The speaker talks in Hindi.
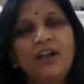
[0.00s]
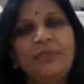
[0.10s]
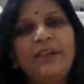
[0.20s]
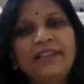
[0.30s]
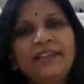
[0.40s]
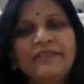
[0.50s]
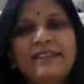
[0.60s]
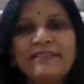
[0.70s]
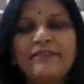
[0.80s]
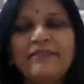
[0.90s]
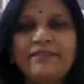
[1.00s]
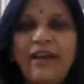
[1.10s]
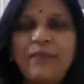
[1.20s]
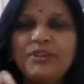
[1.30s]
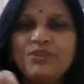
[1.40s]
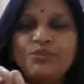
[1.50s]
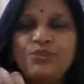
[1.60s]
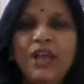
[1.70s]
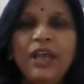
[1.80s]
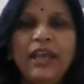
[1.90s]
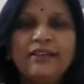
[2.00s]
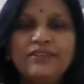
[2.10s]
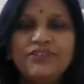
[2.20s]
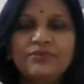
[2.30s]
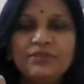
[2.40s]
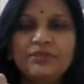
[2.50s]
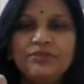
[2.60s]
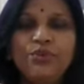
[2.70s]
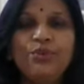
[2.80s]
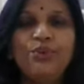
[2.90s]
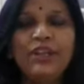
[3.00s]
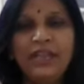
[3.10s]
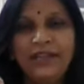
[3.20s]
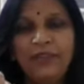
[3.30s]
बढ़ती है ना वैसे वैसे वहां पे जो एक खोल या